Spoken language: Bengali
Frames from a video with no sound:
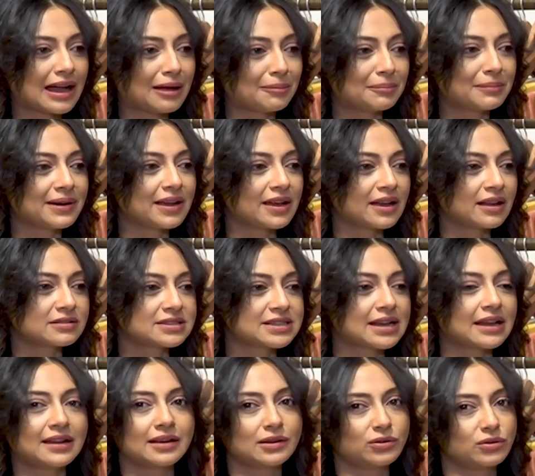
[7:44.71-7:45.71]
আমরা
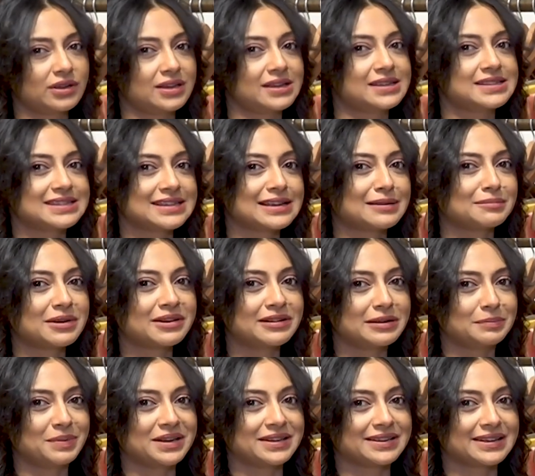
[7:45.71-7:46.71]
চালাক হয়ে গেছি আমরা
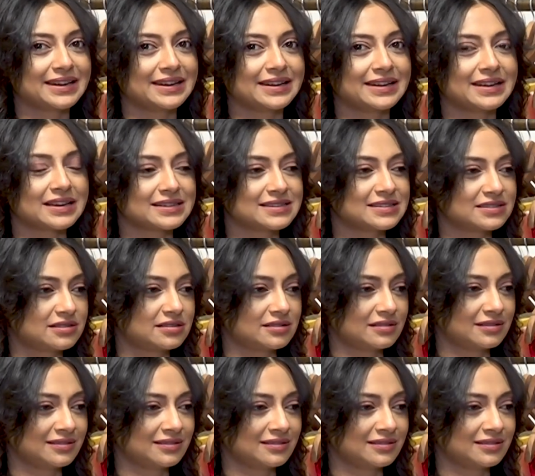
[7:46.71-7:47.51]
রিপিট টেলিকাস্ট